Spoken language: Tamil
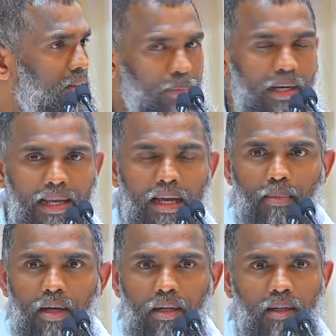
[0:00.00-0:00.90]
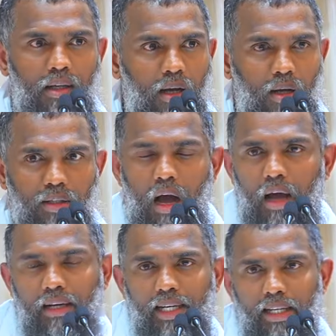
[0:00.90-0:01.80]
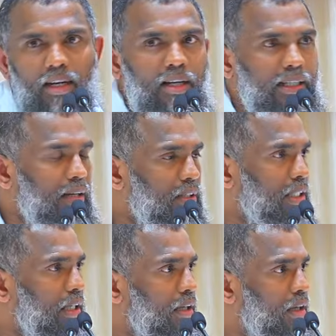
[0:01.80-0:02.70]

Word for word: விளையாம நாலு இடங்களை நிற்க வச்சு